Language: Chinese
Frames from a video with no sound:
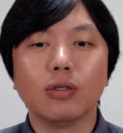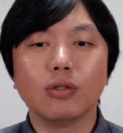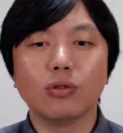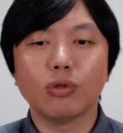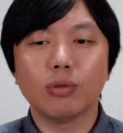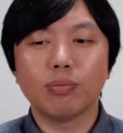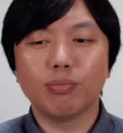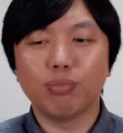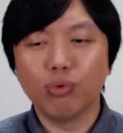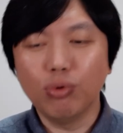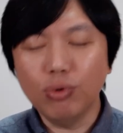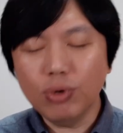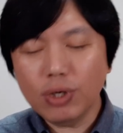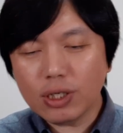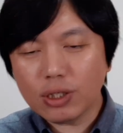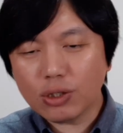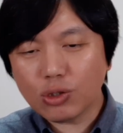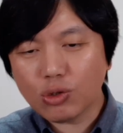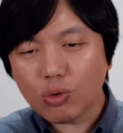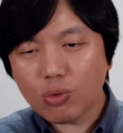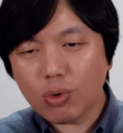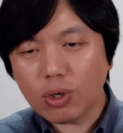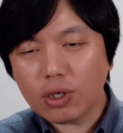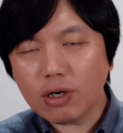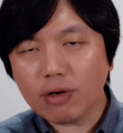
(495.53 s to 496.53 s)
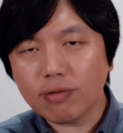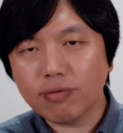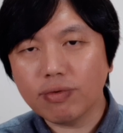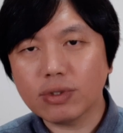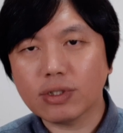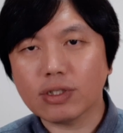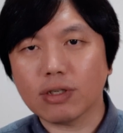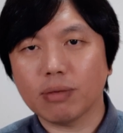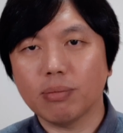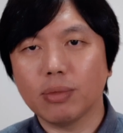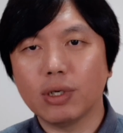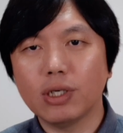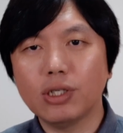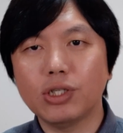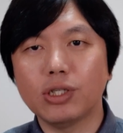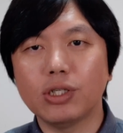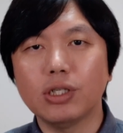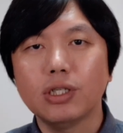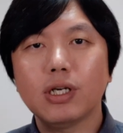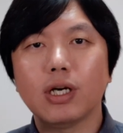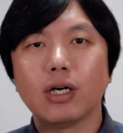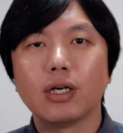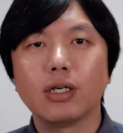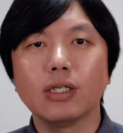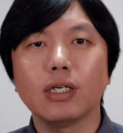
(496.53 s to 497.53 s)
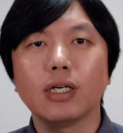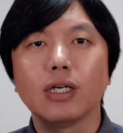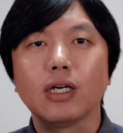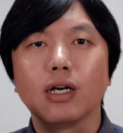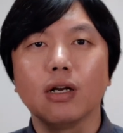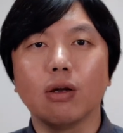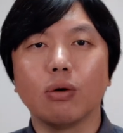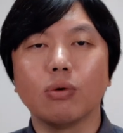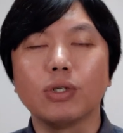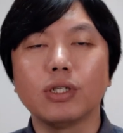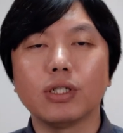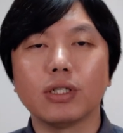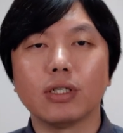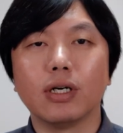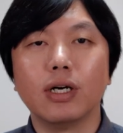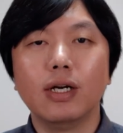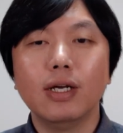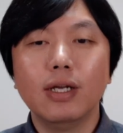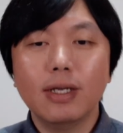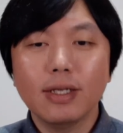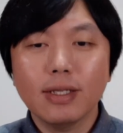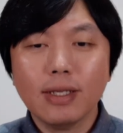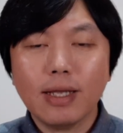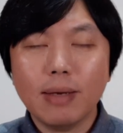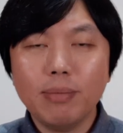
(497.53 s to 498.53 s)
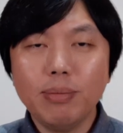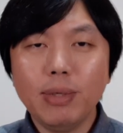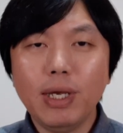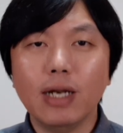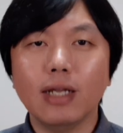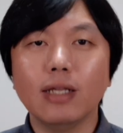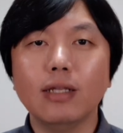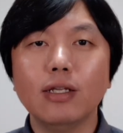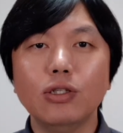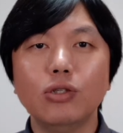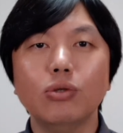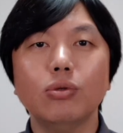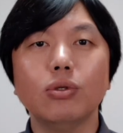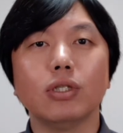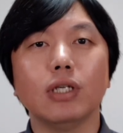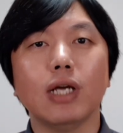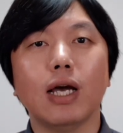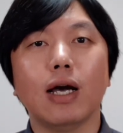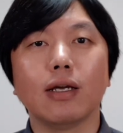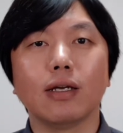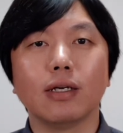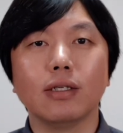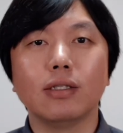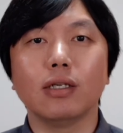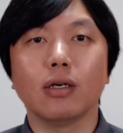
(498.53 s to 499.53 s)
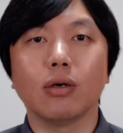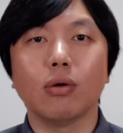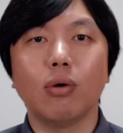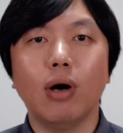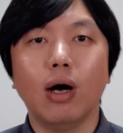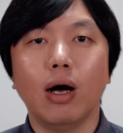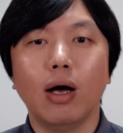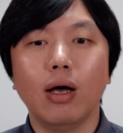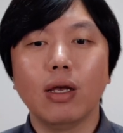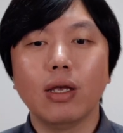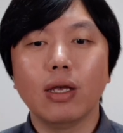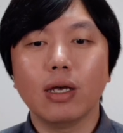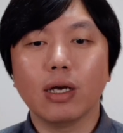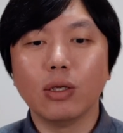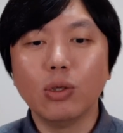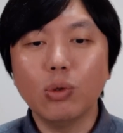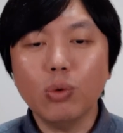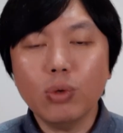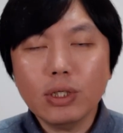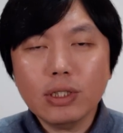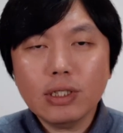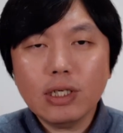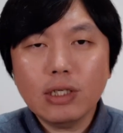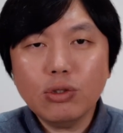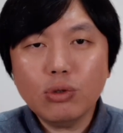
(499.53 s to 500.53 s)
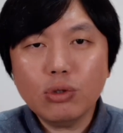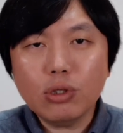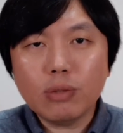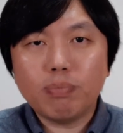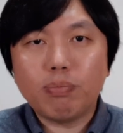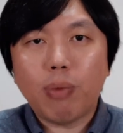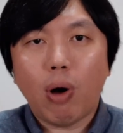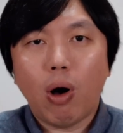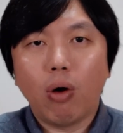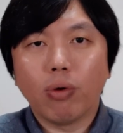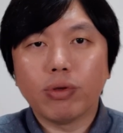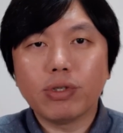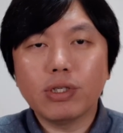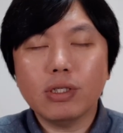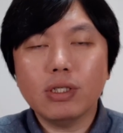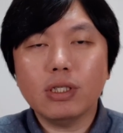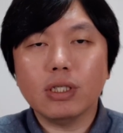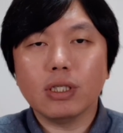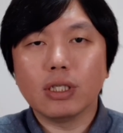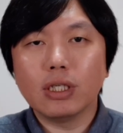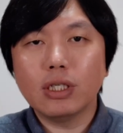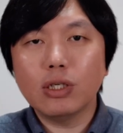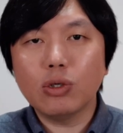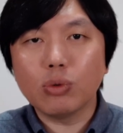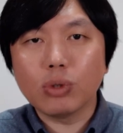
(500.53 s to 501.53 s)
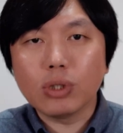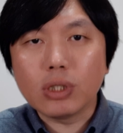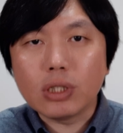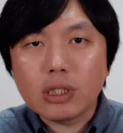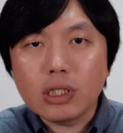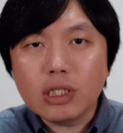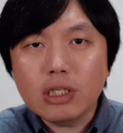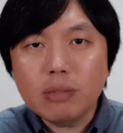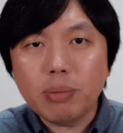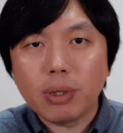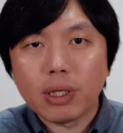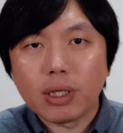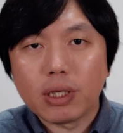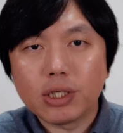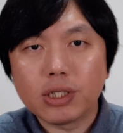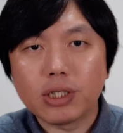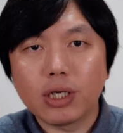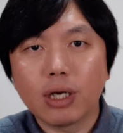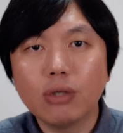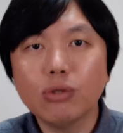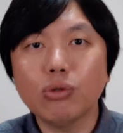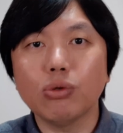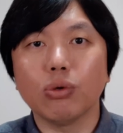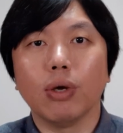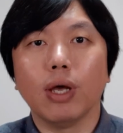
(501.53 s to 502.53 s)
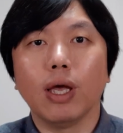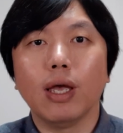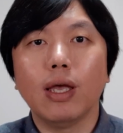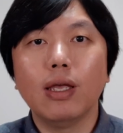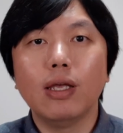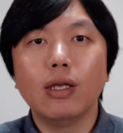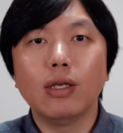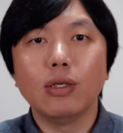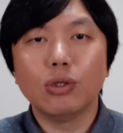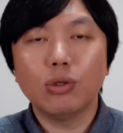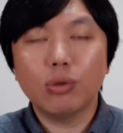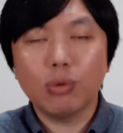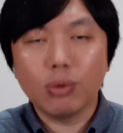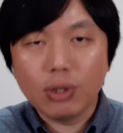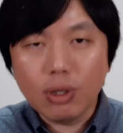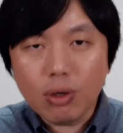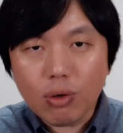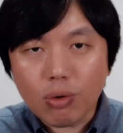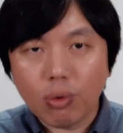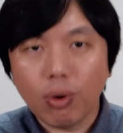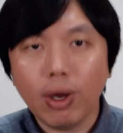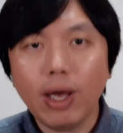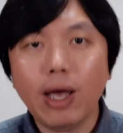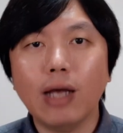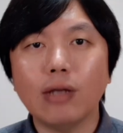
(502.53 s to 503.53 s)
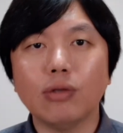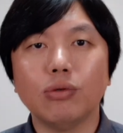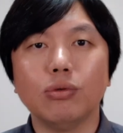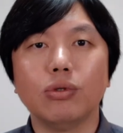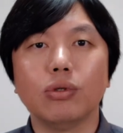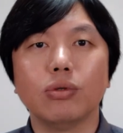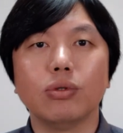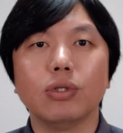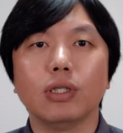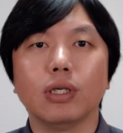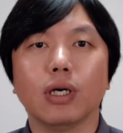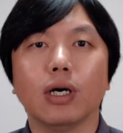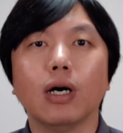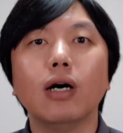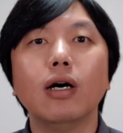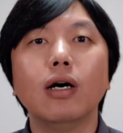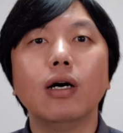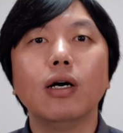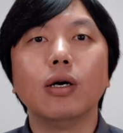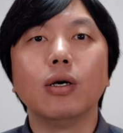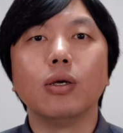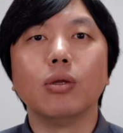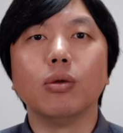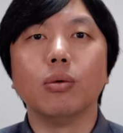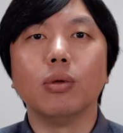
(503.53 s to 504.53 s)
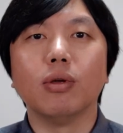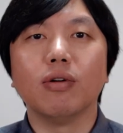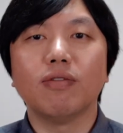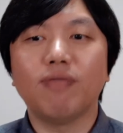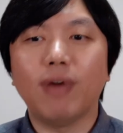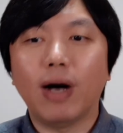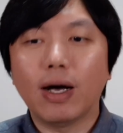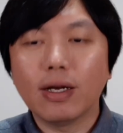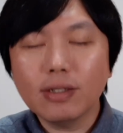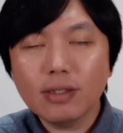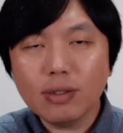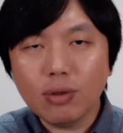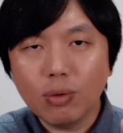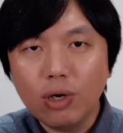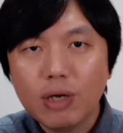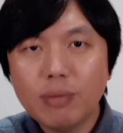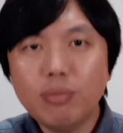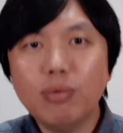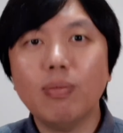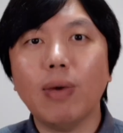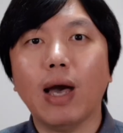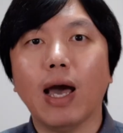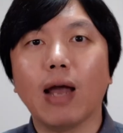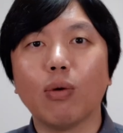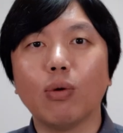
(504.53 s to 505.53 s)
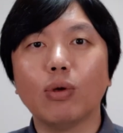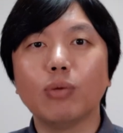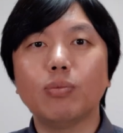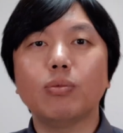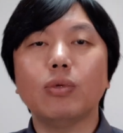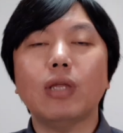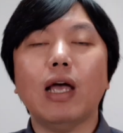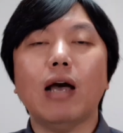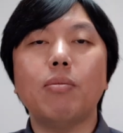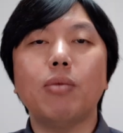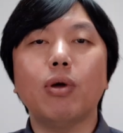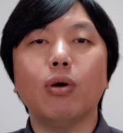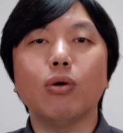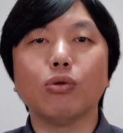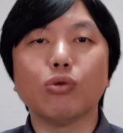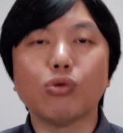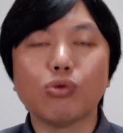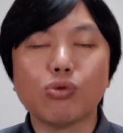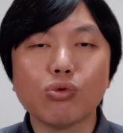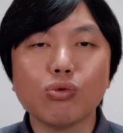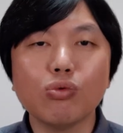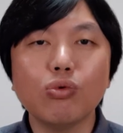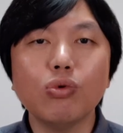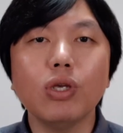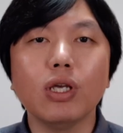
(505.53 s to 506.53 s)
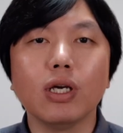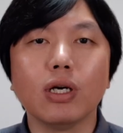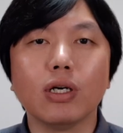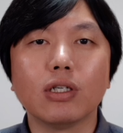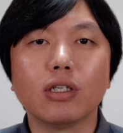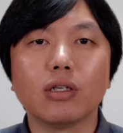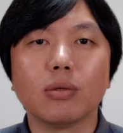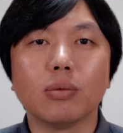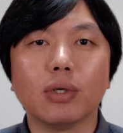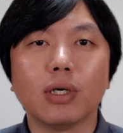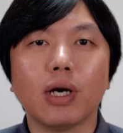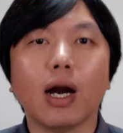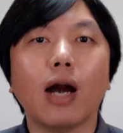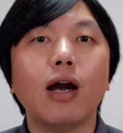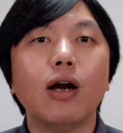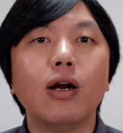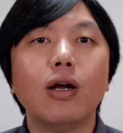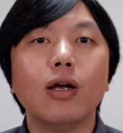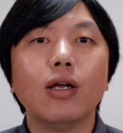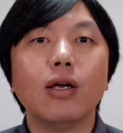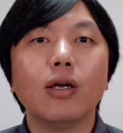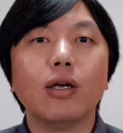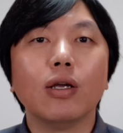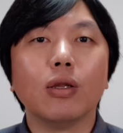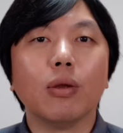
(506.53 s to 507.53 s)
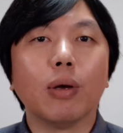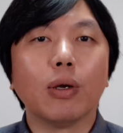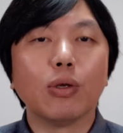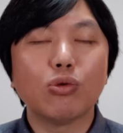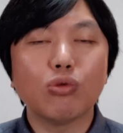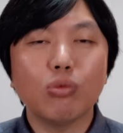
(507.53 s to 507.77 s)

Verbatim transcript: 就是不论中国政府怎么支撑这个楼市，它面临的就是这样一个情况。很多人现在就是保自己的这种基本的生存，就是我能活下去就行，对不对？房子我也不买了，我大不了租一个，是不是？对吧？